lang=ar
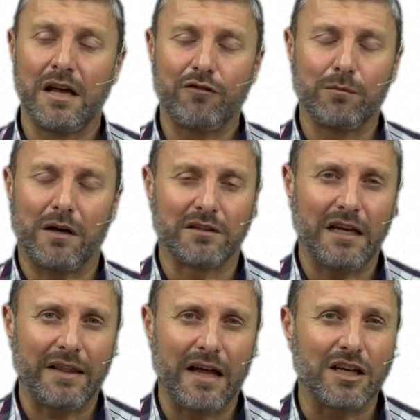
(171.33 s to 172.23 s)
في بعض
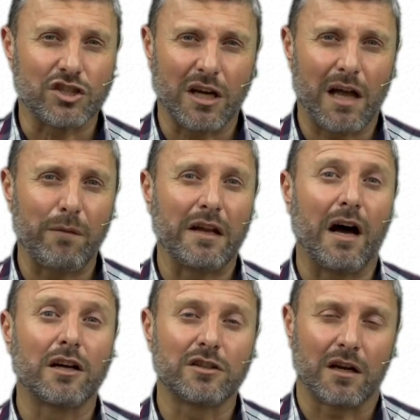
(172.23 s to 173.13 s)
الاحيان الإشاعة من
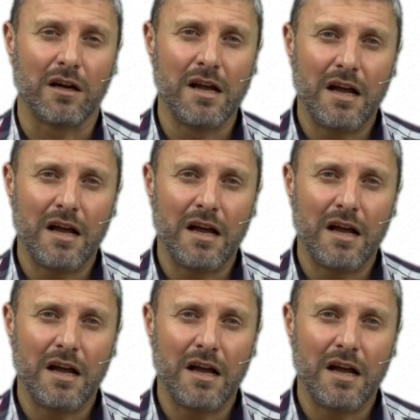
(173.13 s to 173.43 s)
أخطر